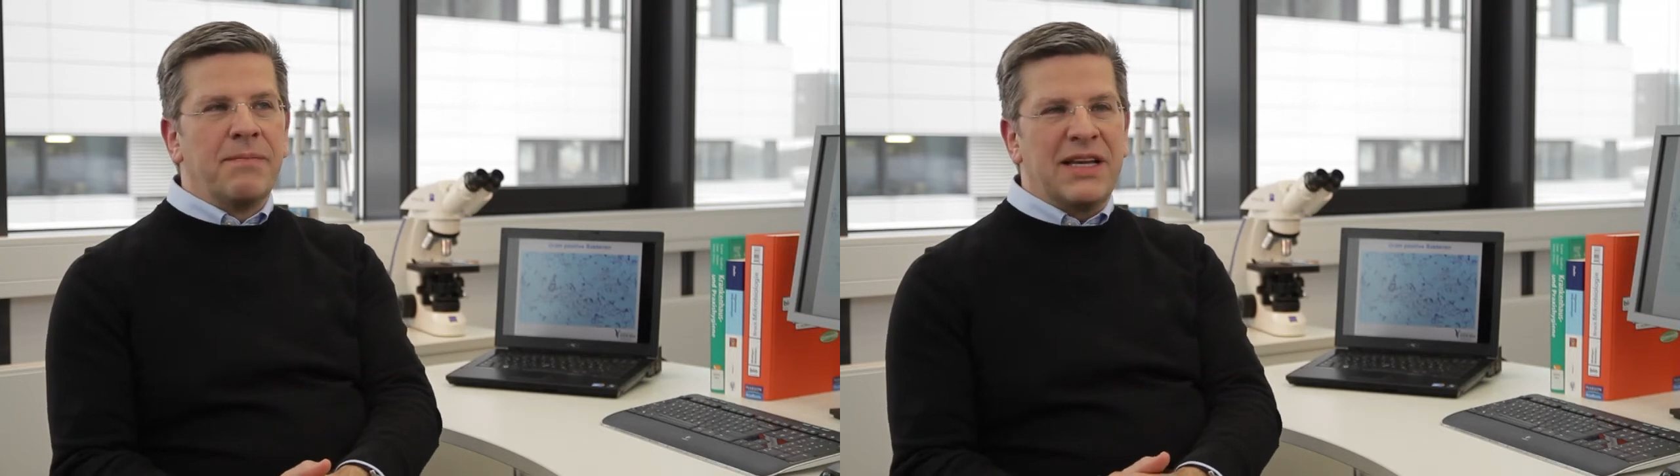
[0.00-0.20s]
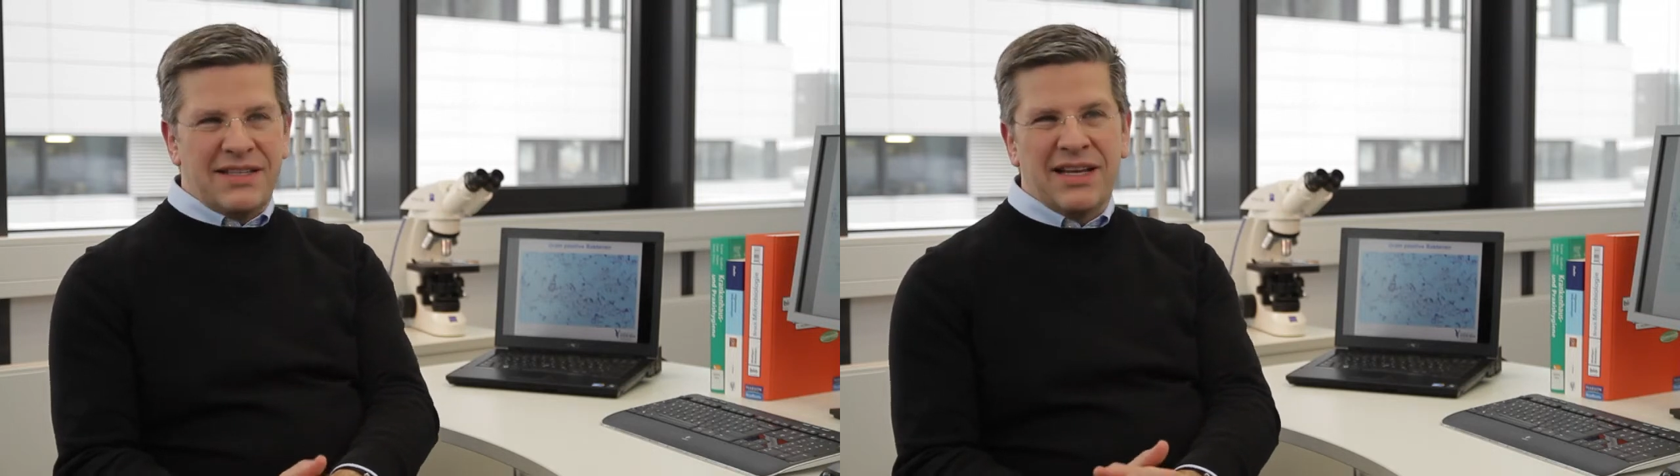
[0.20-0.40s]

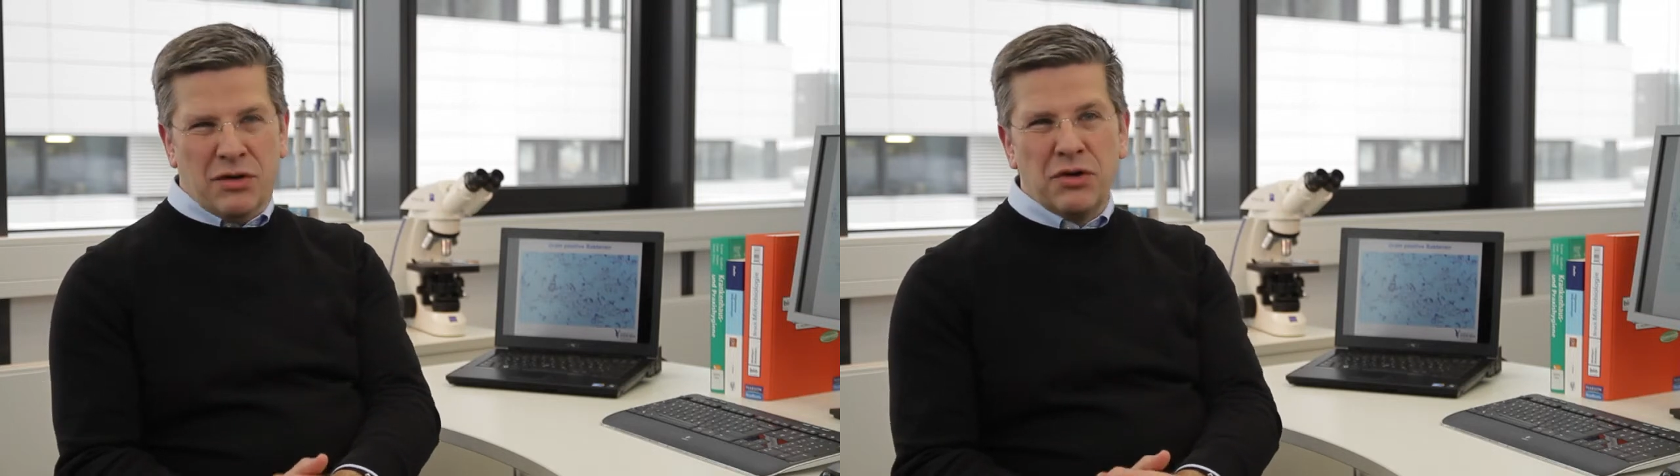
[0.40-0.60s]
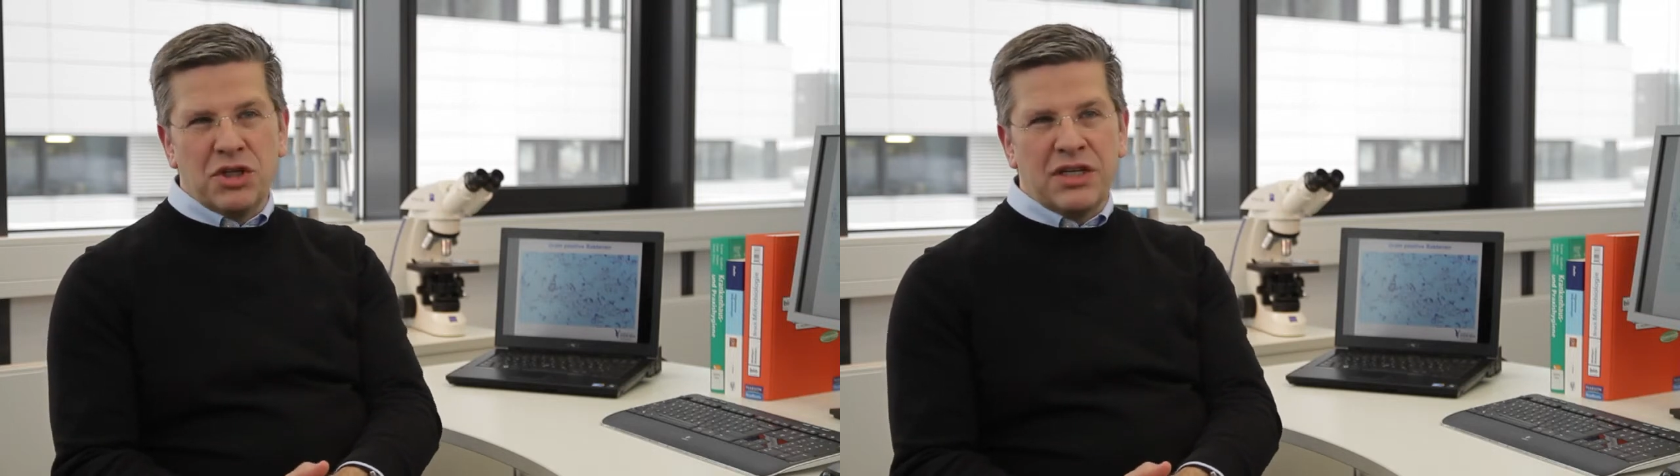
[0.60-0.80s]
dass dann
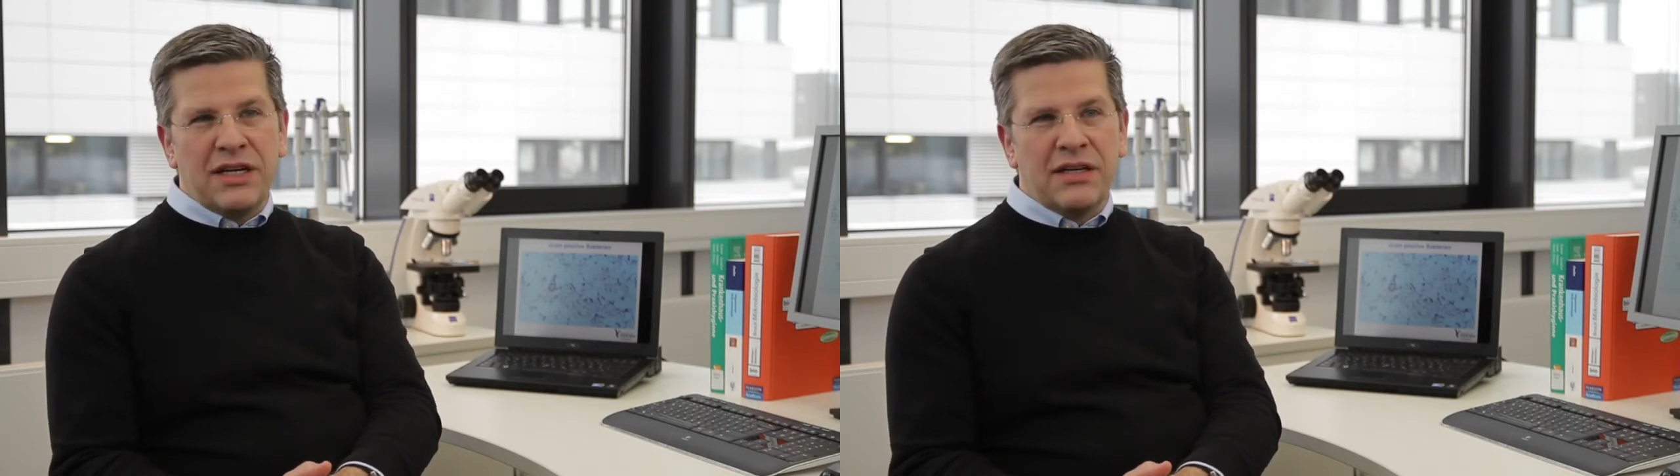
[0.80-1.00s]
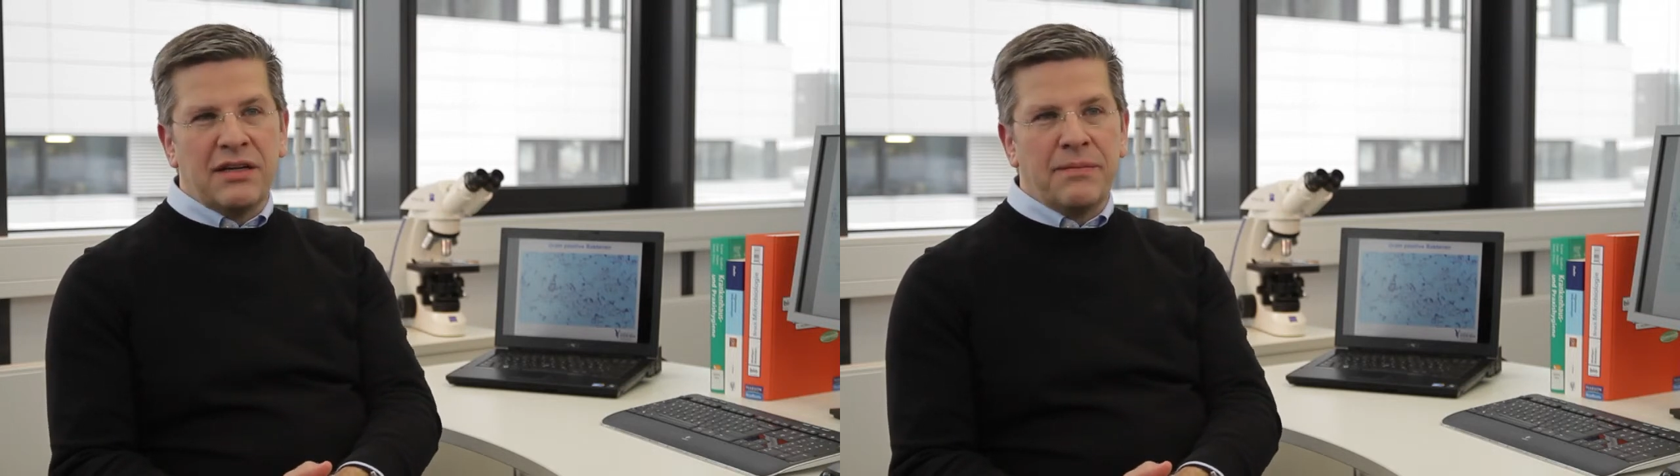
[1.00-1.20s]

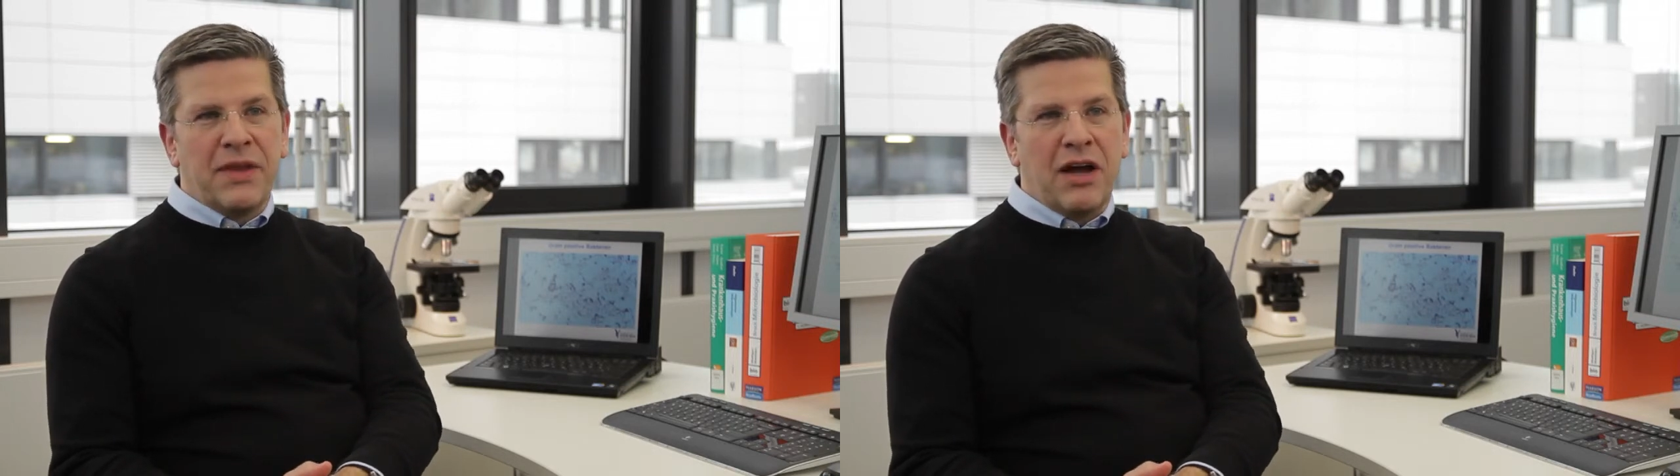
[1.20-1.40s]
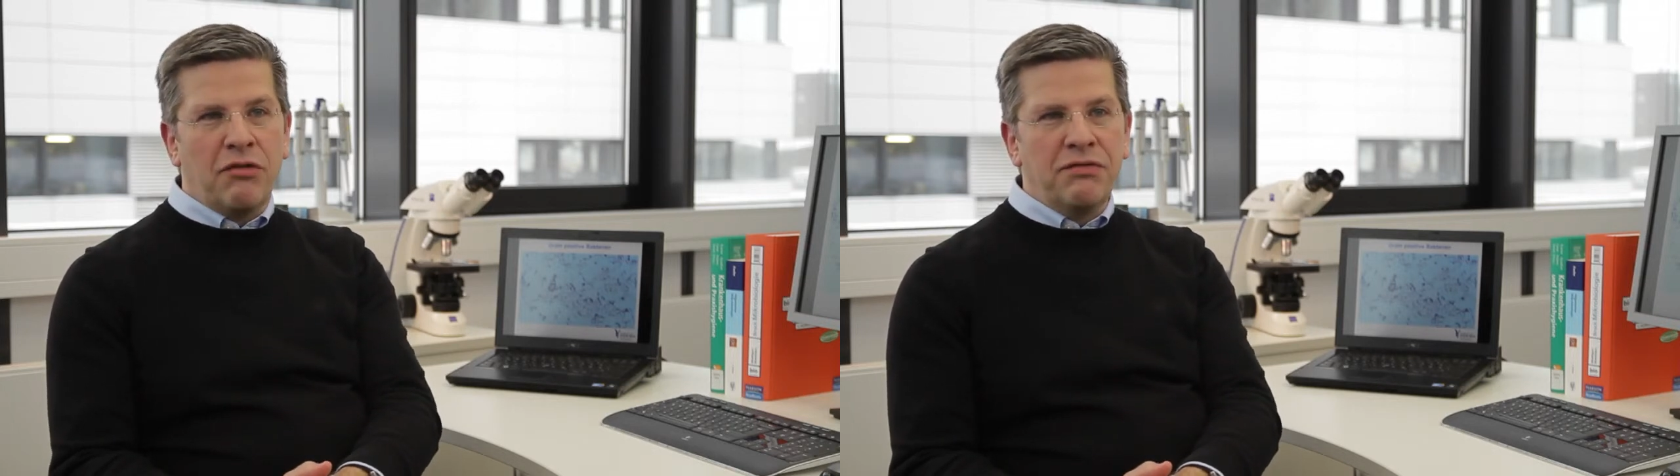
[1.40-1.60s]
Rückstände
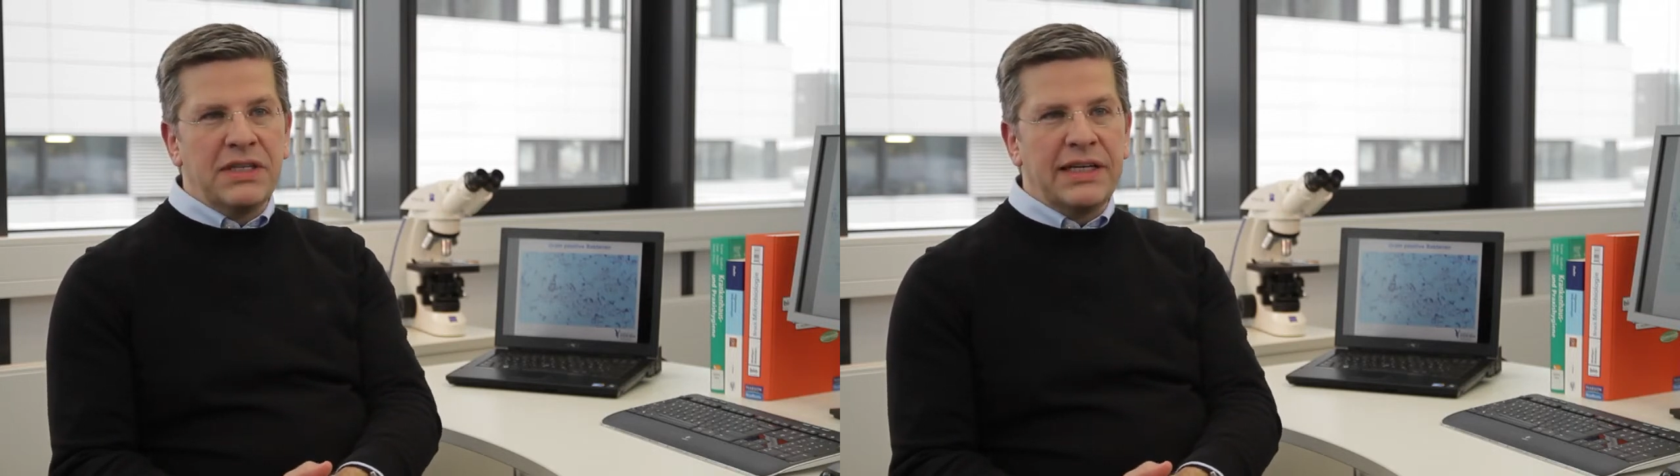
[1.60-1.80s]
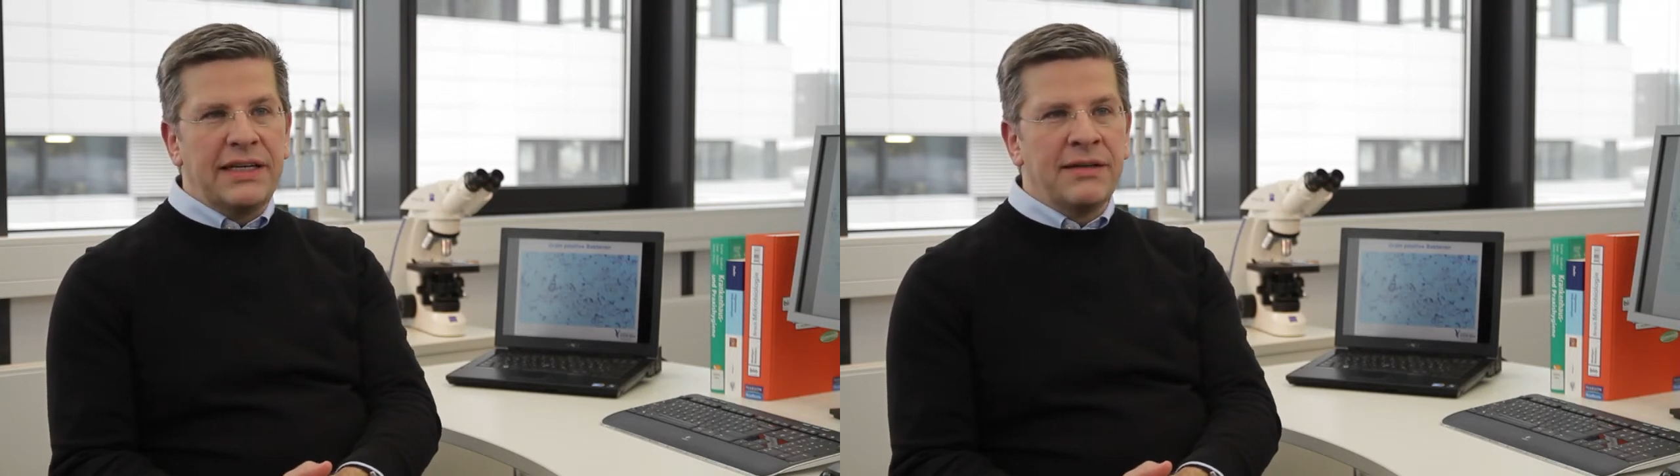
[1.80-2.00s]

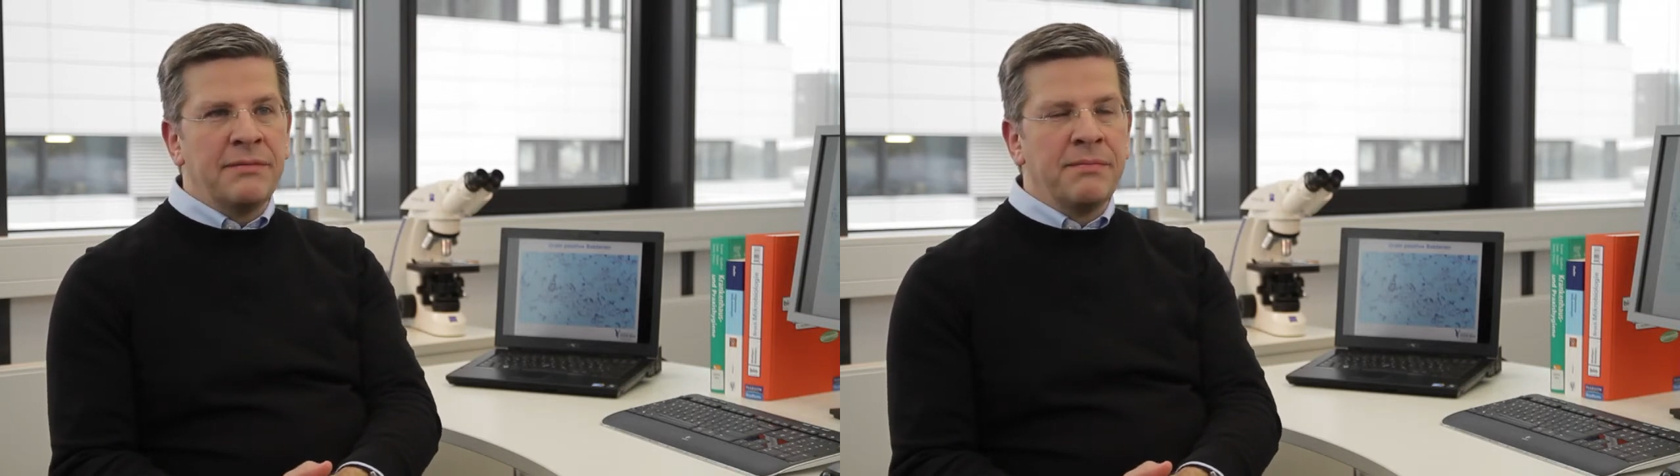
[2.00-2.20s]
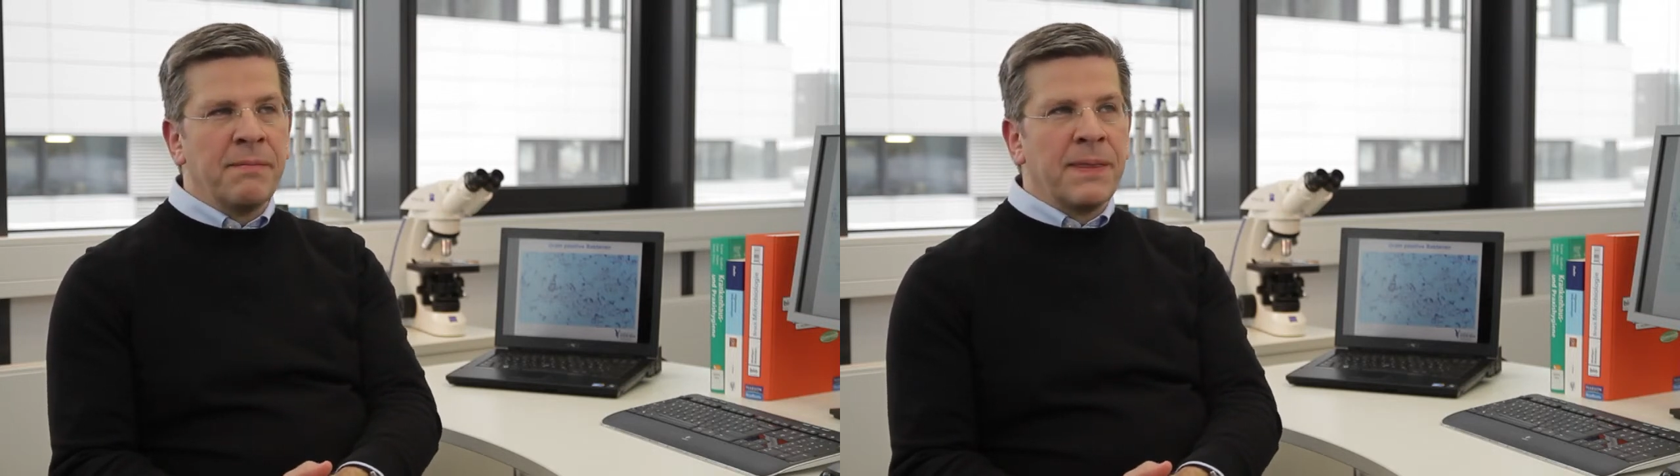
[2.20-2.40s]

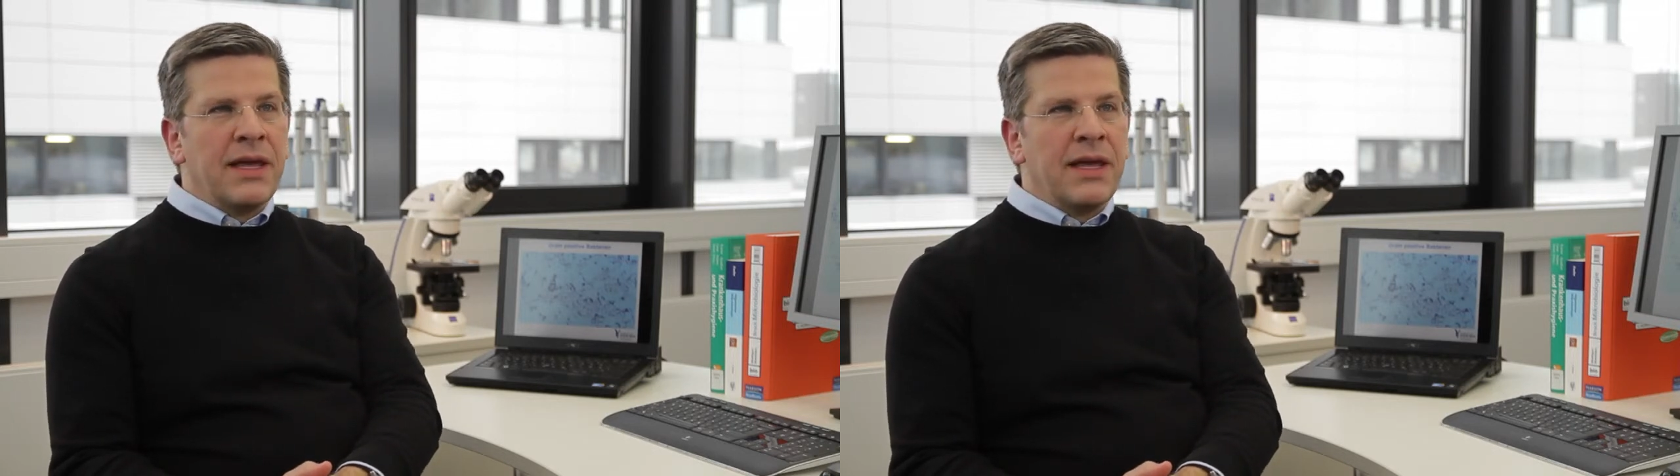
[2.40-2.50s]
auftreten.